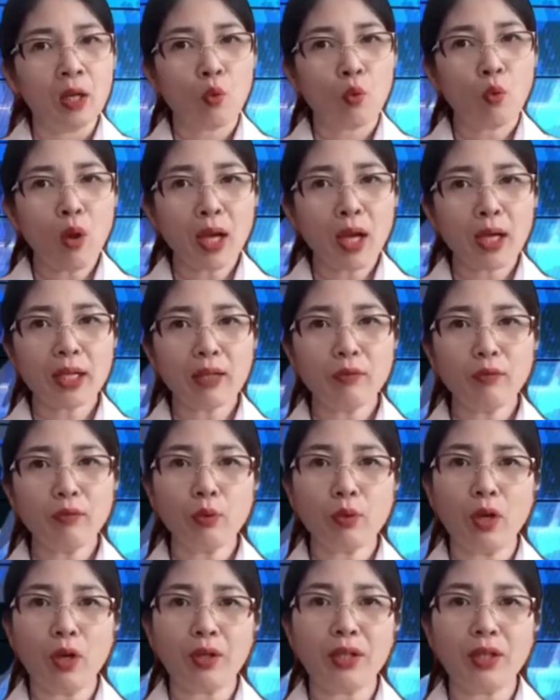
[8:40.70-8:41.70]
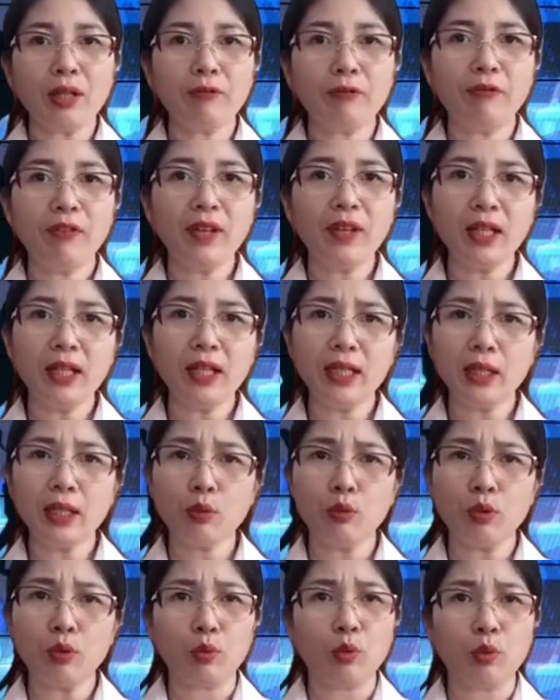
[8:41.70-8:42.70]
qua cái vụ đòi đất phi lý
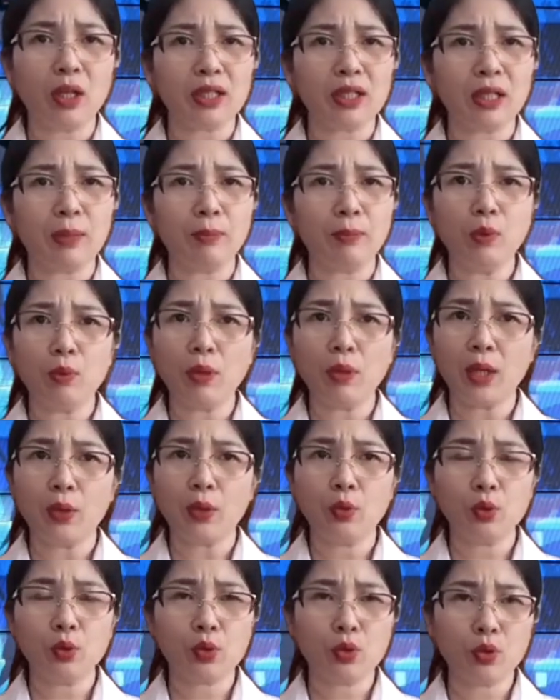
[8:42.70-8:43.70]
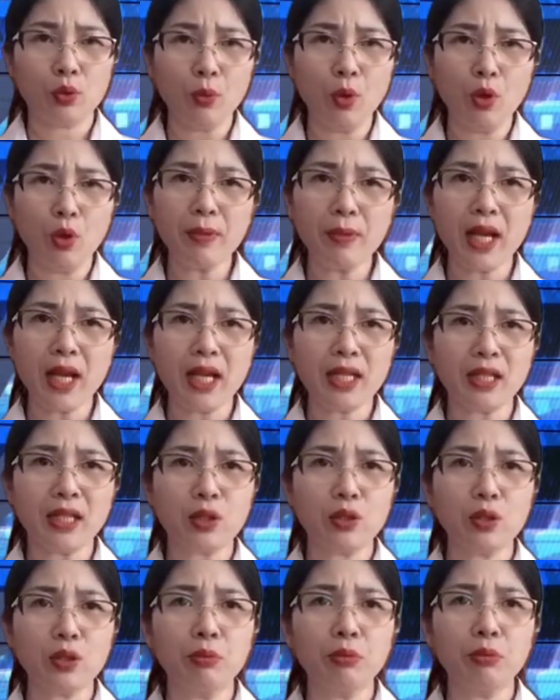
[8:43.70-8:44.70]
của Tòa Giám mục Hà Nội số 42 Nhà
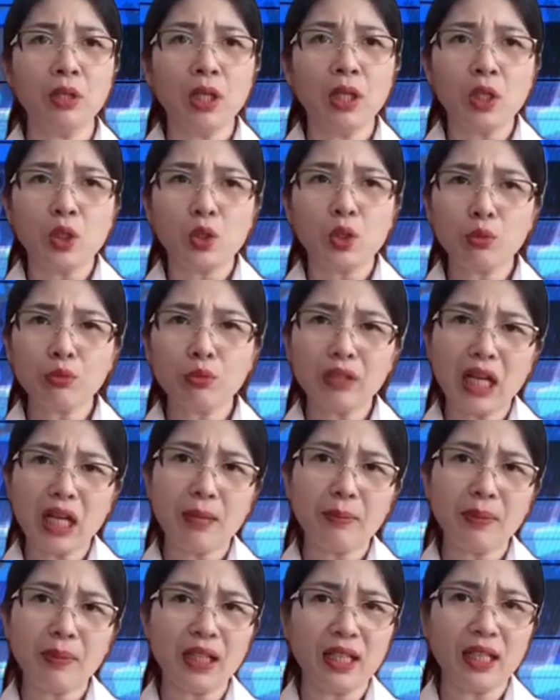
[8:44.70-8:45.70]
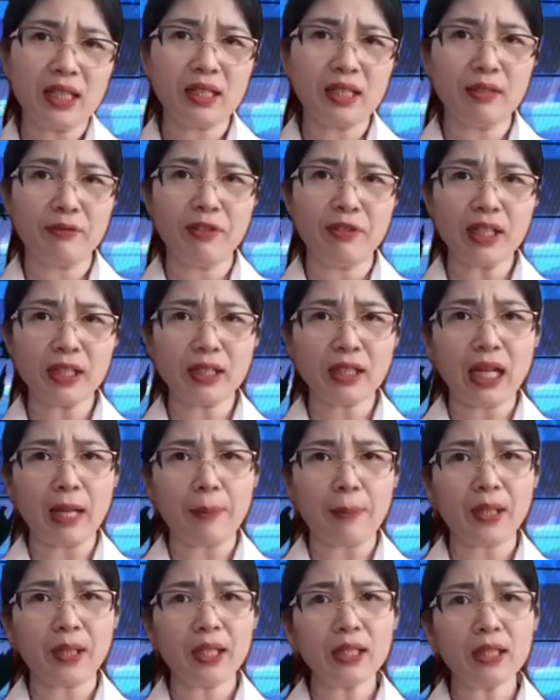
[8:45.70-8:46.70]
Trung, chúng ta mới thấy sự phức
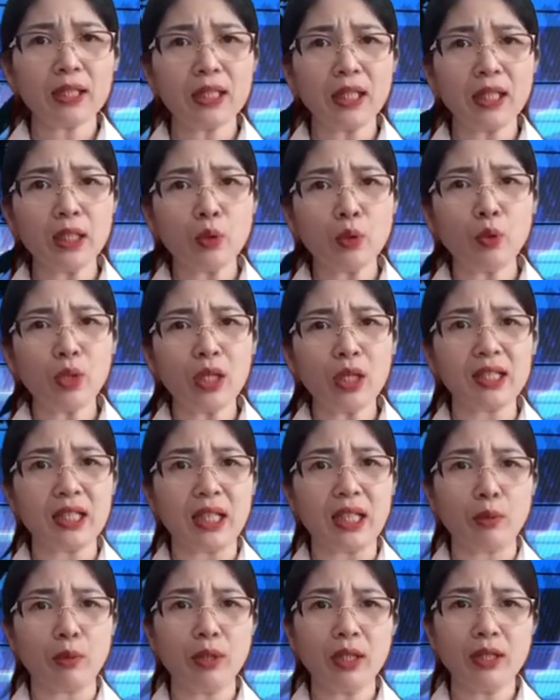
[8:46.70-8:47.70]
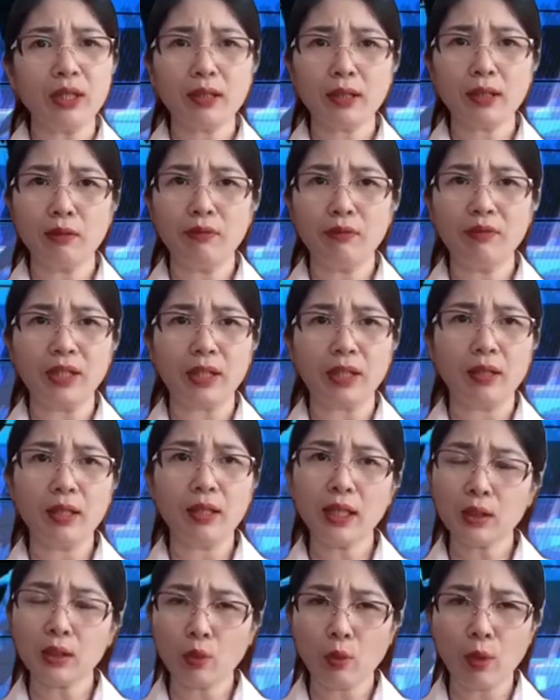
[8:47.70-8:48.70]
tạp khi chính quyền giải quyết những công việc
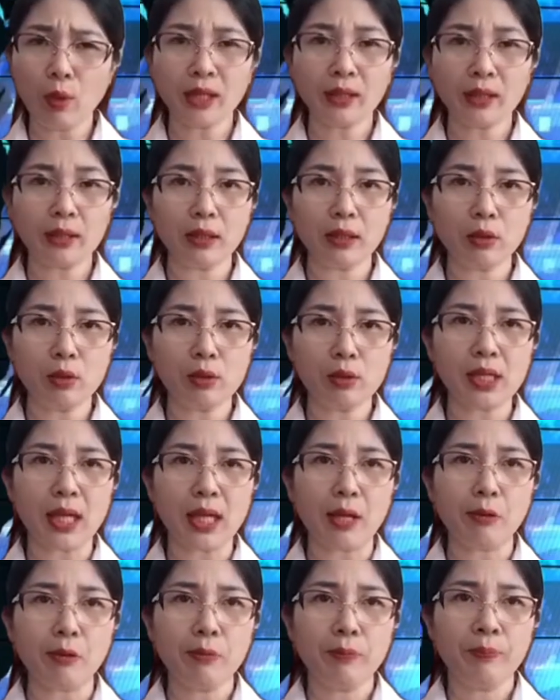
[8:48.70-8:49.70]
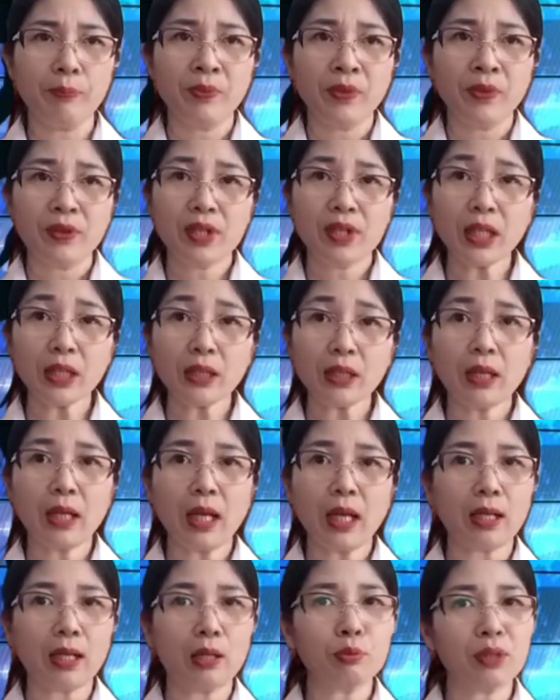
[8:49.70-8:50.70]
liên quan tới tôn giáo, nhất
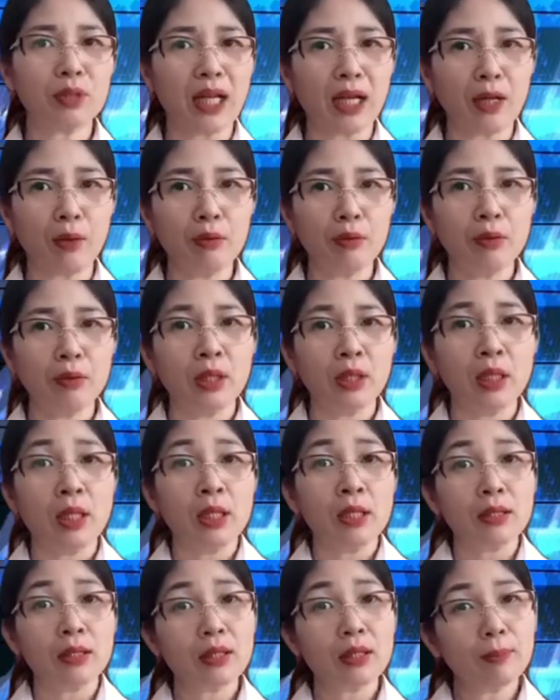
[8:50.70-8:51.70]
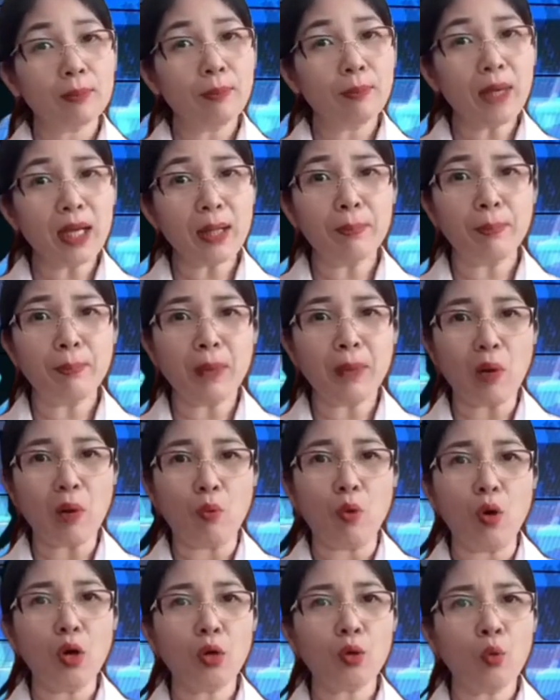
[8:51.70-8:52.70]
là công giáo. Sự mềm
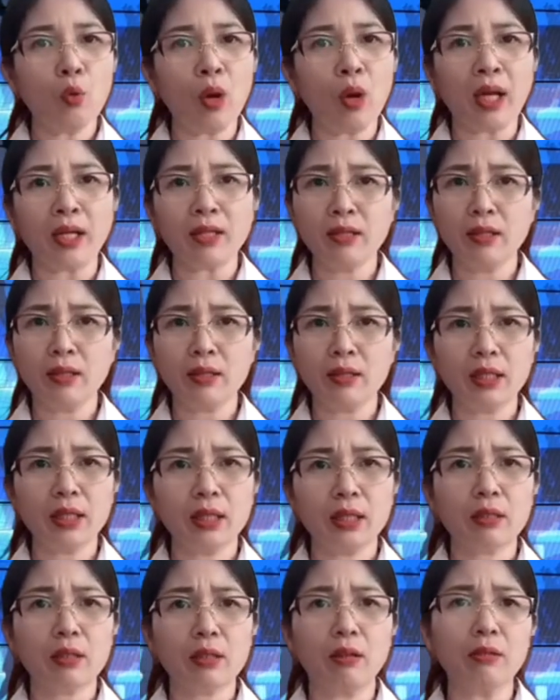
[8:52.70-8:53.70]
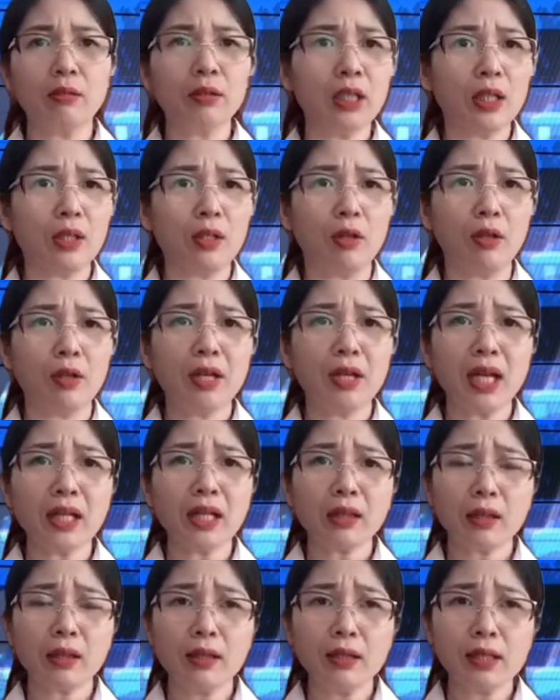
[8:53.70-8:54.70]
mỏng ôn hòa nhường nhịn có thể nói đã
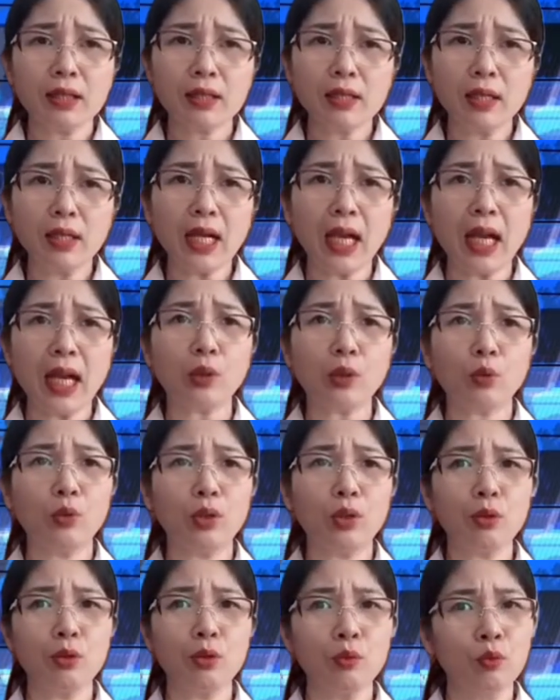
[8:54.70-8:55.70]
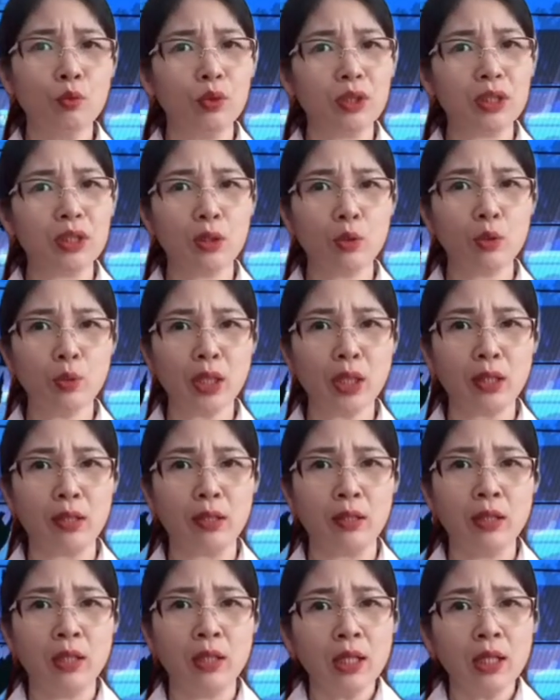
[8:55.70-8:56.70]
tới giới hạn cuối cùng của chính quyền.
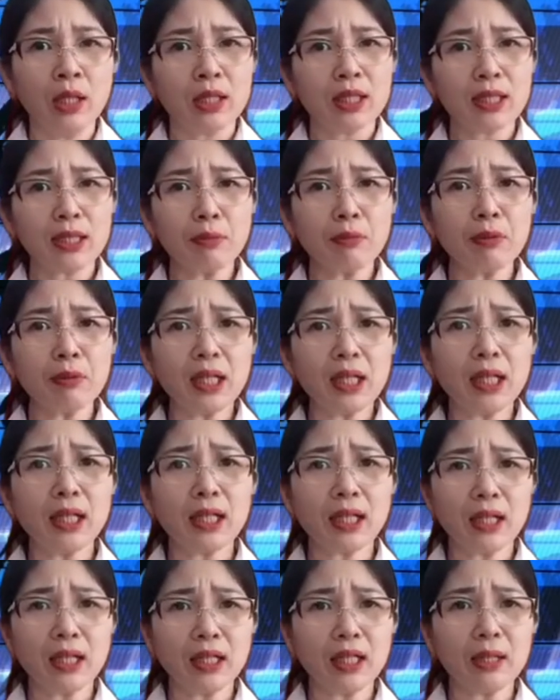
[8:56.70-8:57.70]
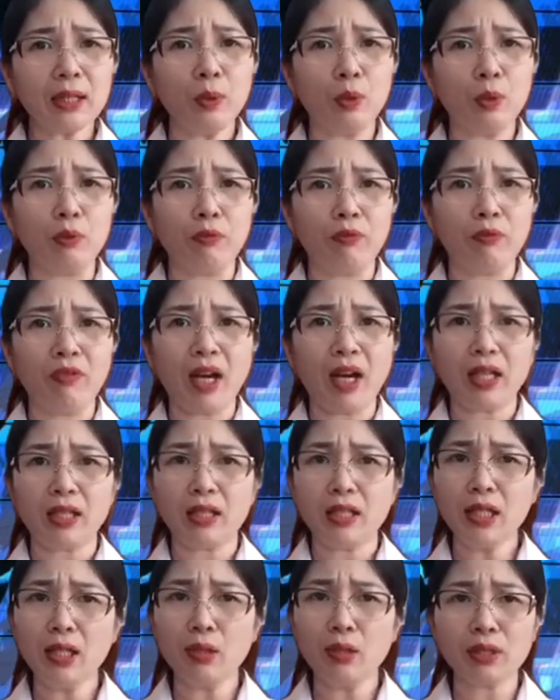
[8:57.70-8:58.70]
Trong khi các linh mục và
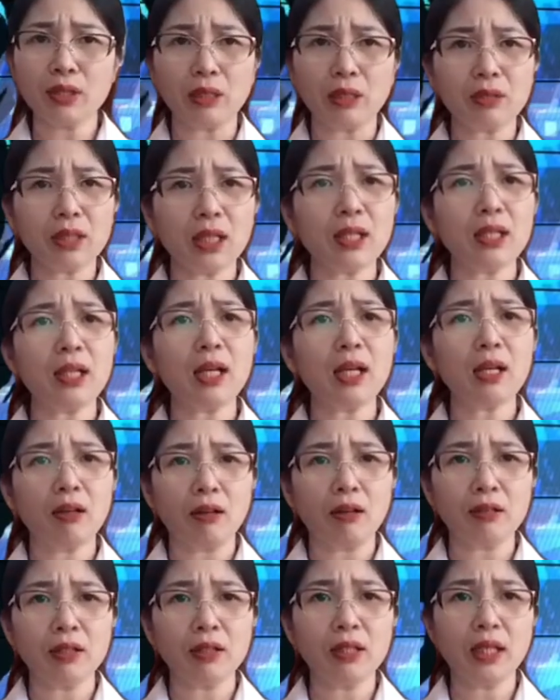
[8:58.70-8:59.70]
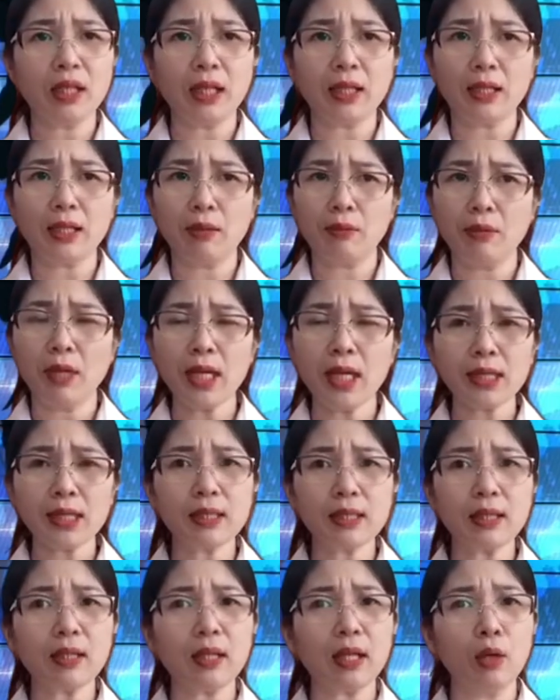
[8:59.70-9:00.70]
nhiều giáo dân đã có những hành động hết
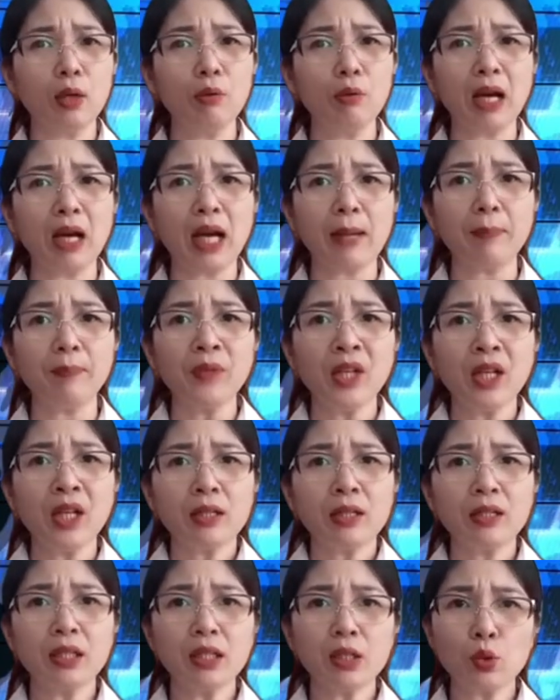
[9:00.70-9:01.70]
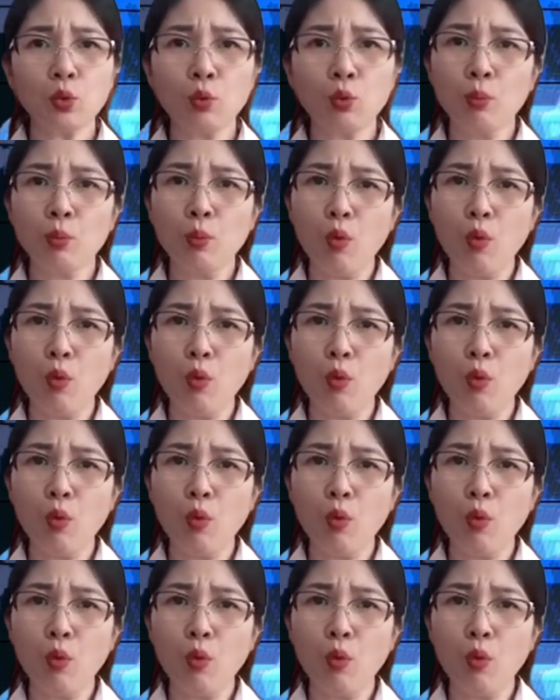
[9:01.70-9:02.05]
sức là hung hãm như dùng